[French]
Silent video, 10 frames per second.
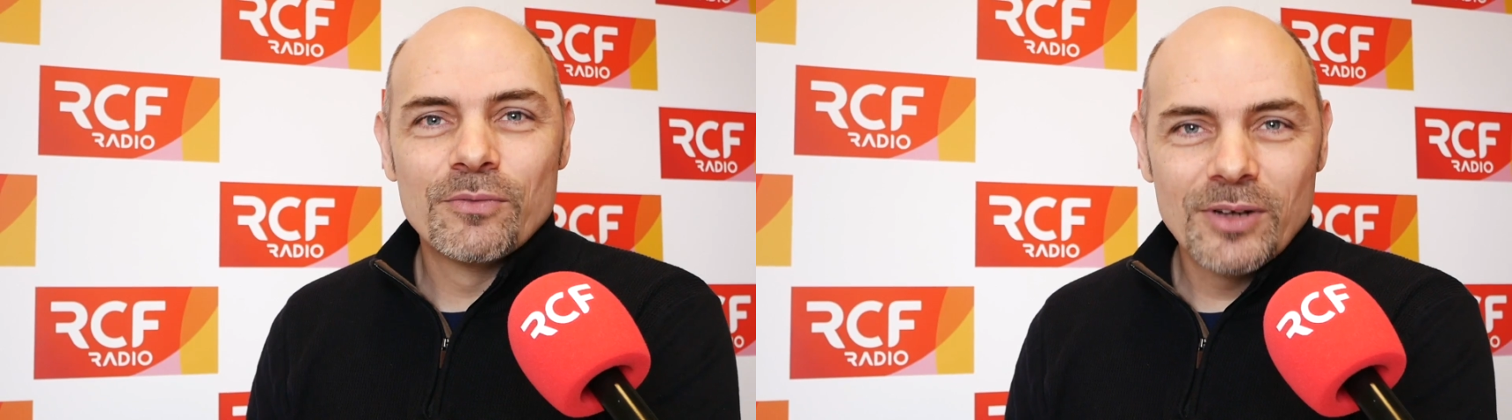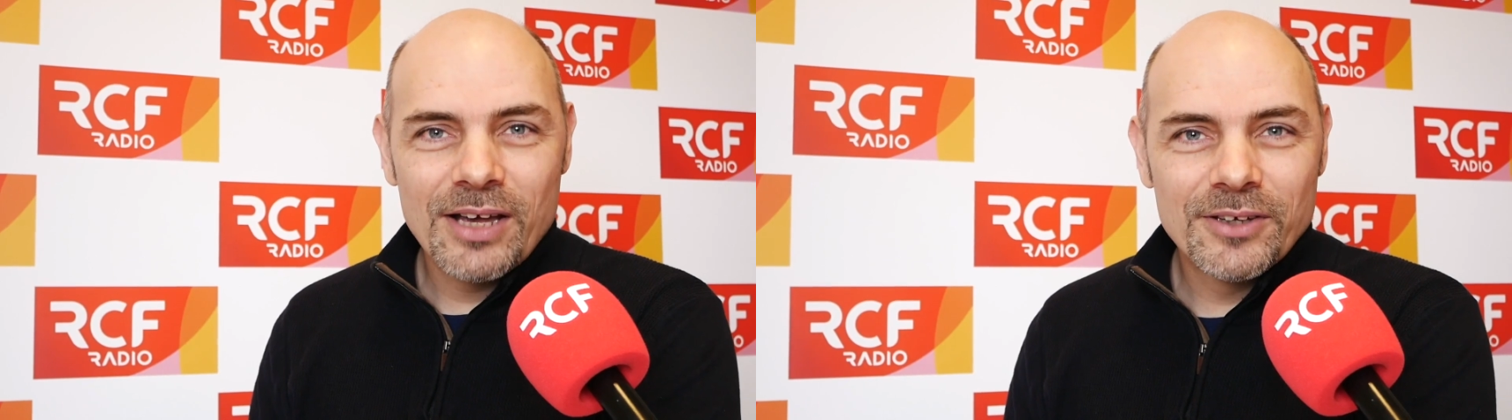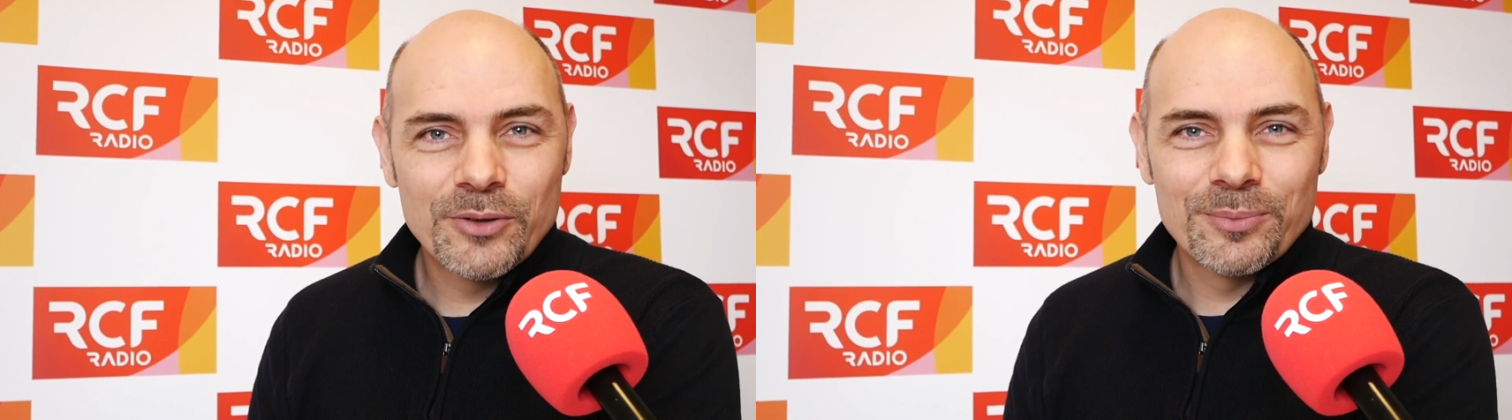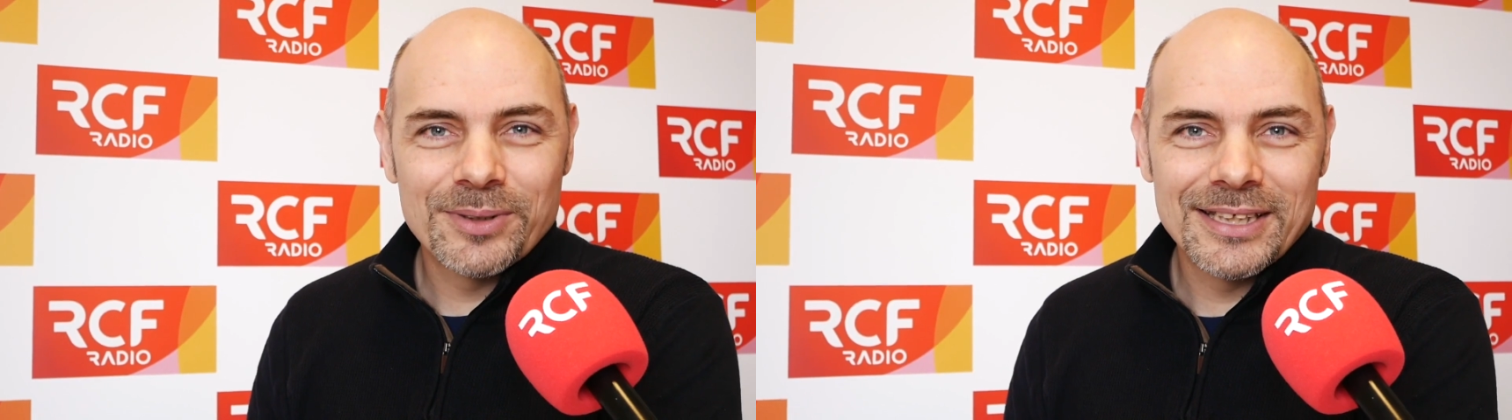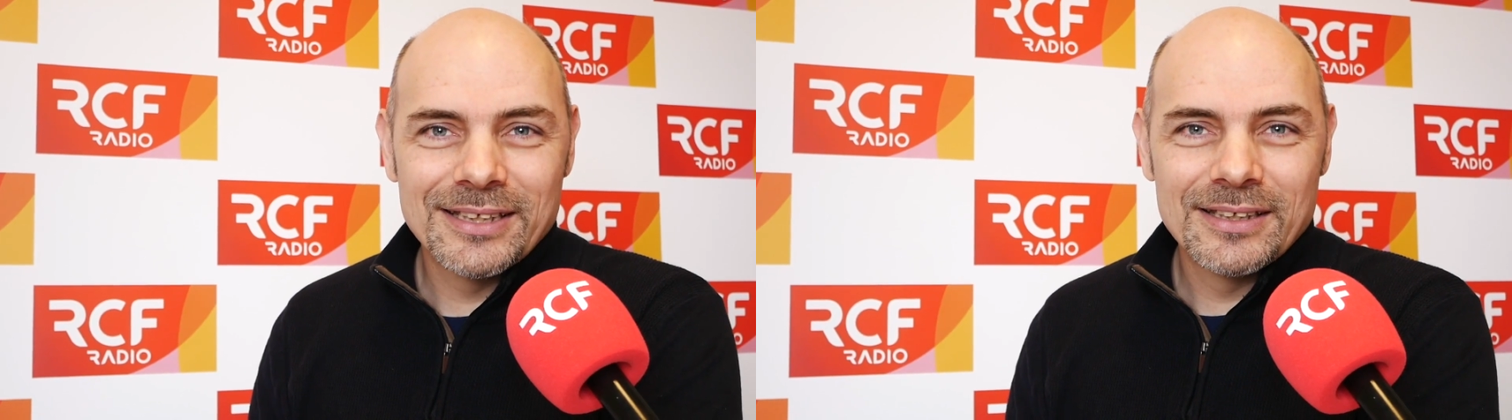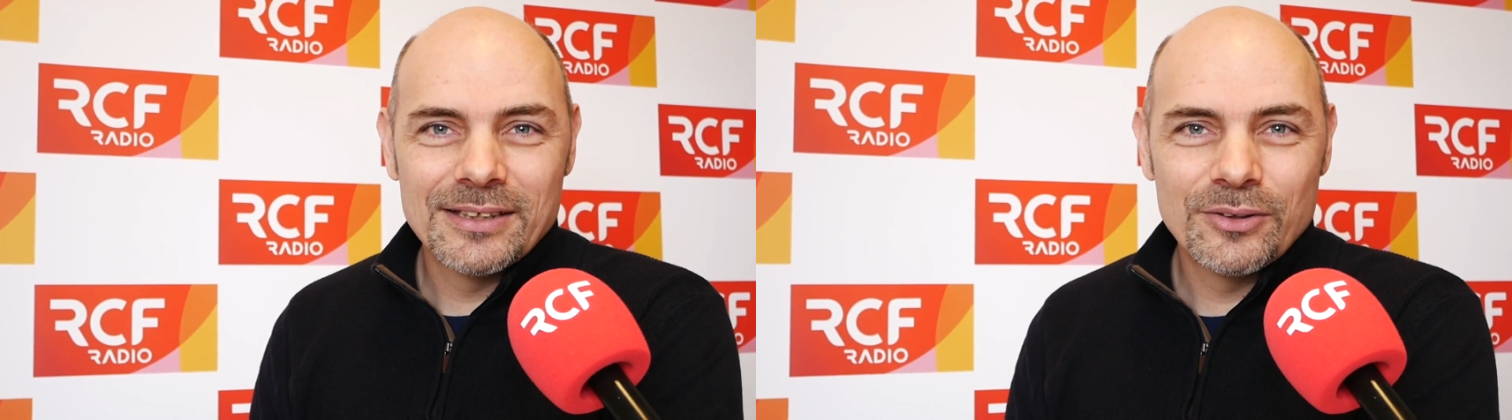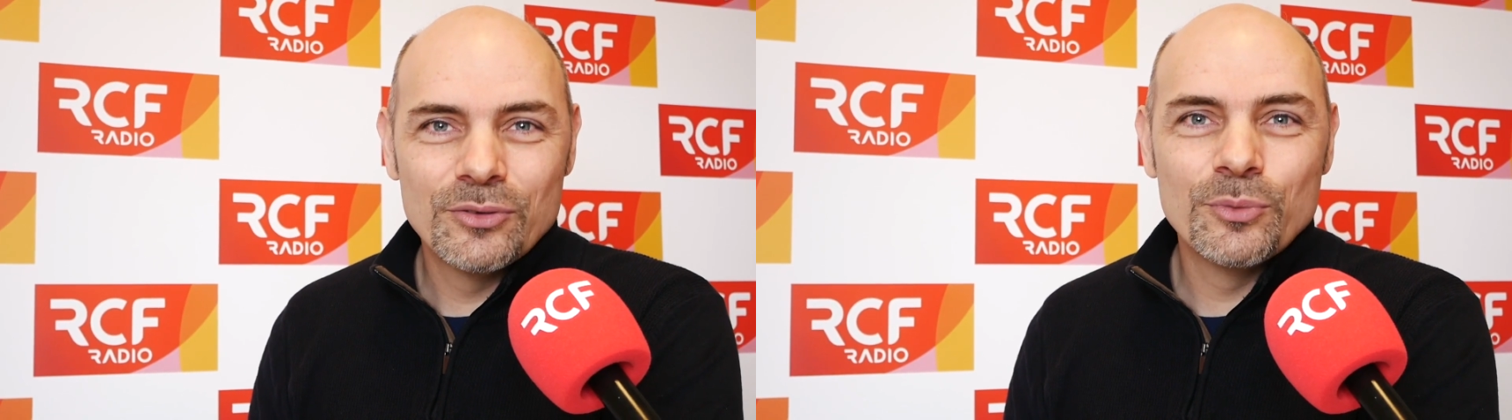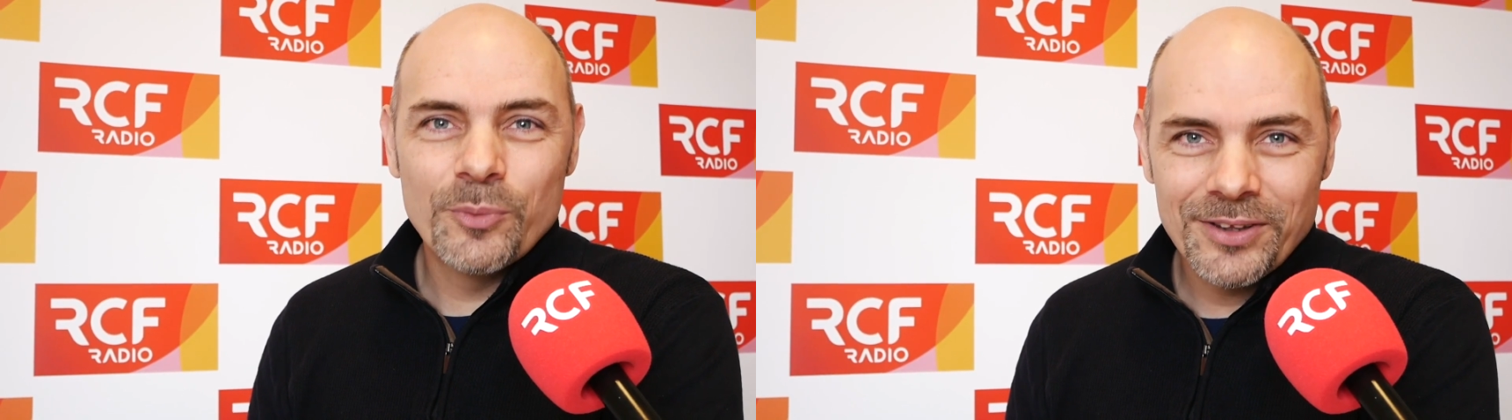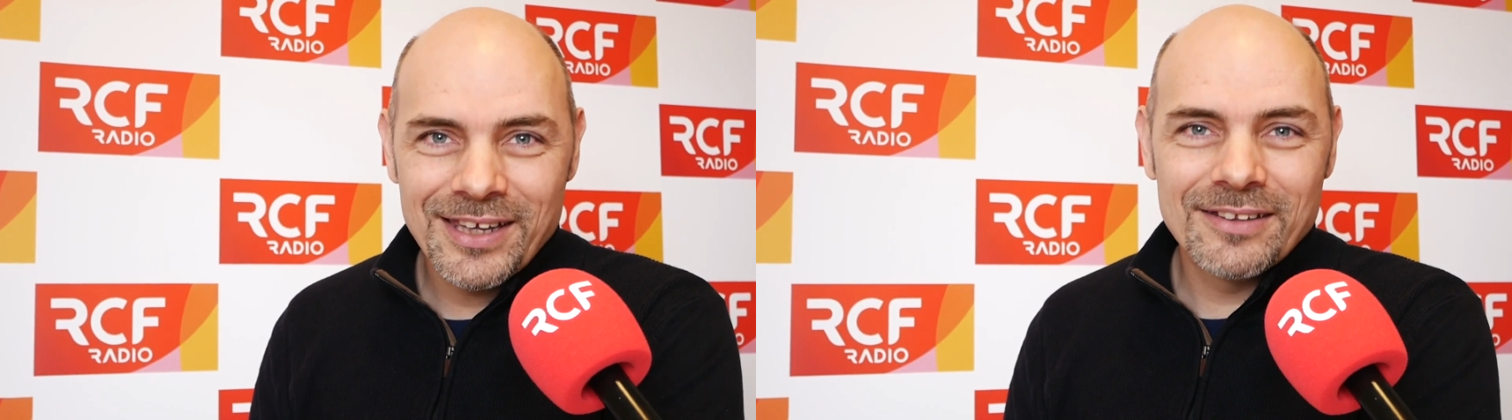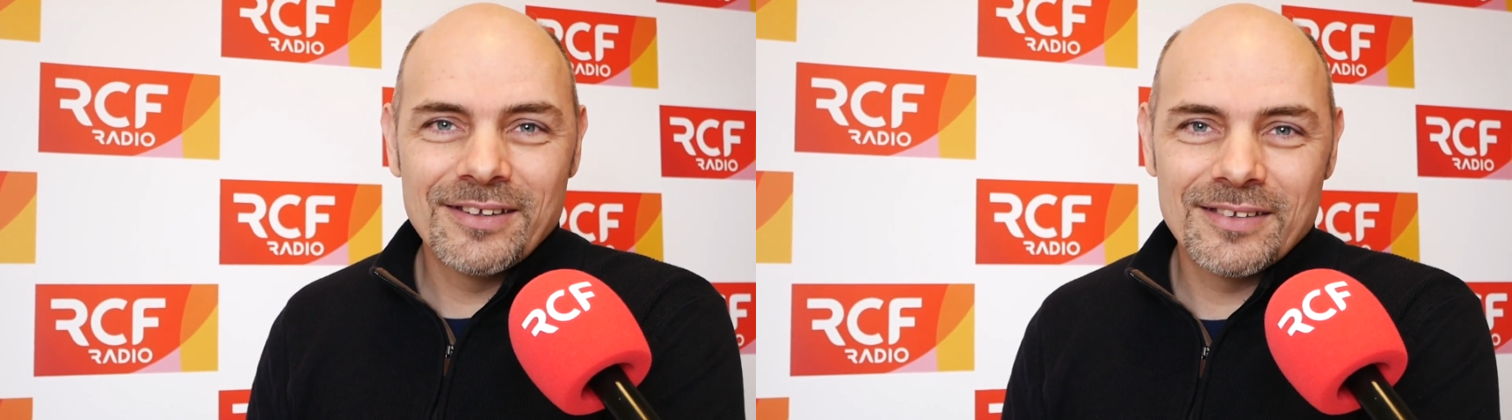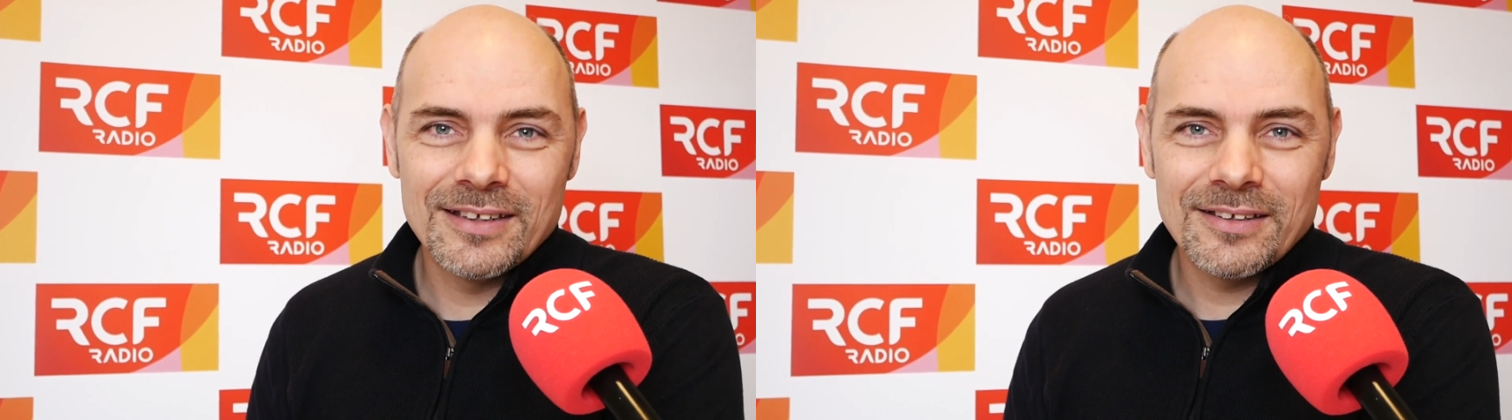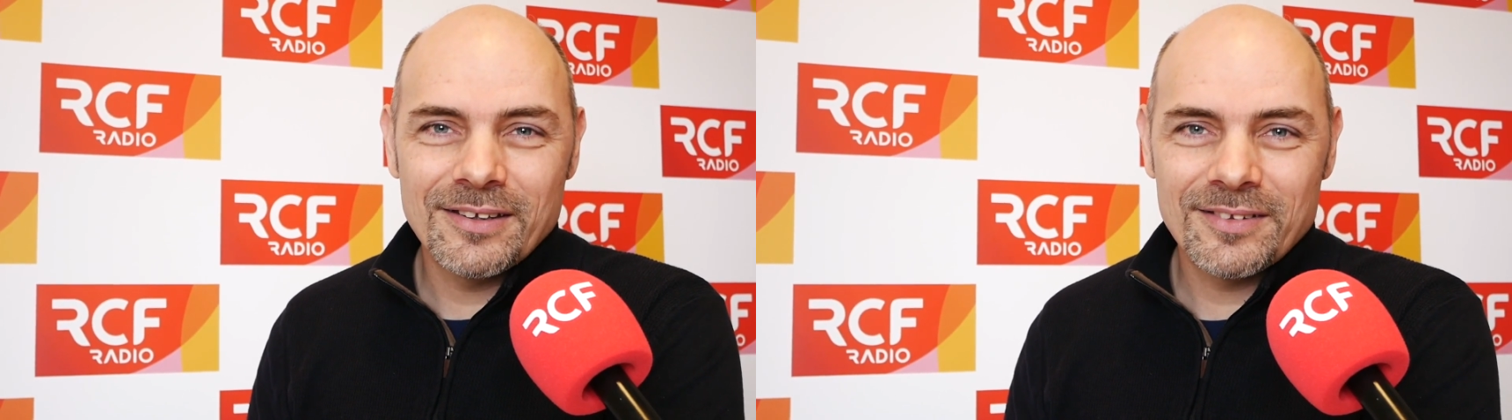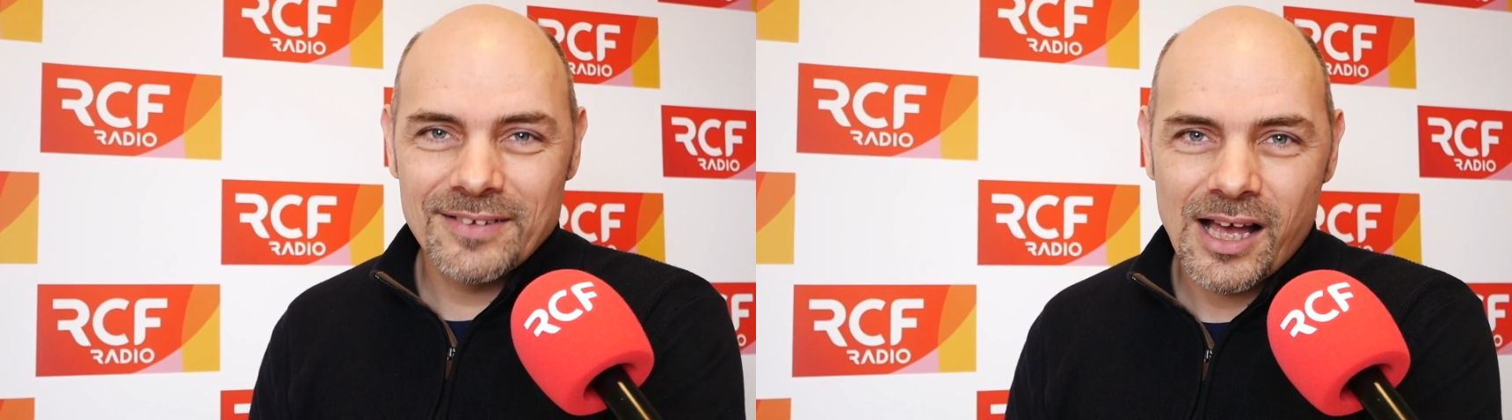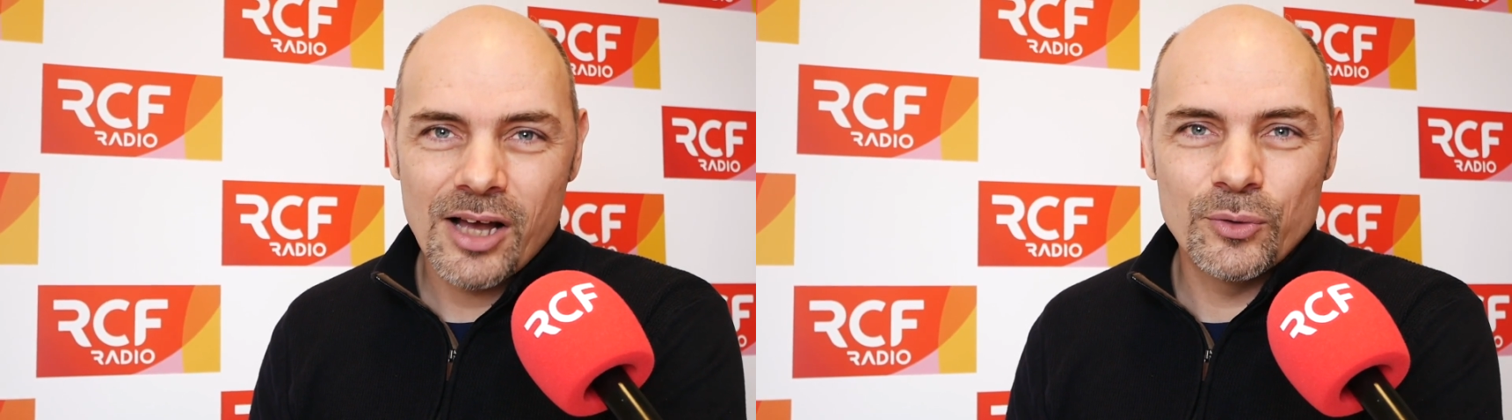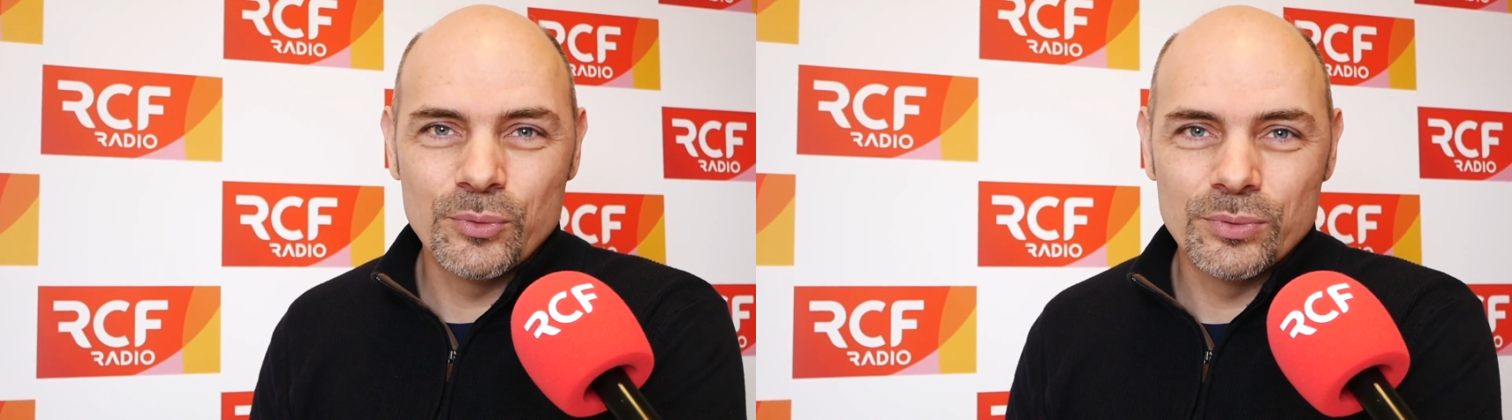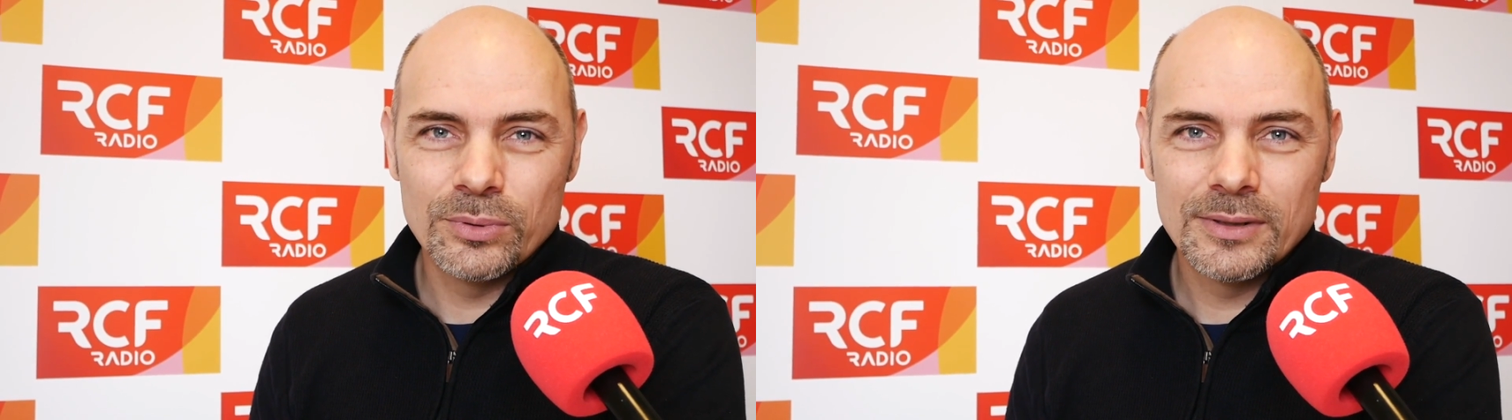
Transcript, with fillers: Vous l'avez compris, nous moderniser, ça a un coût.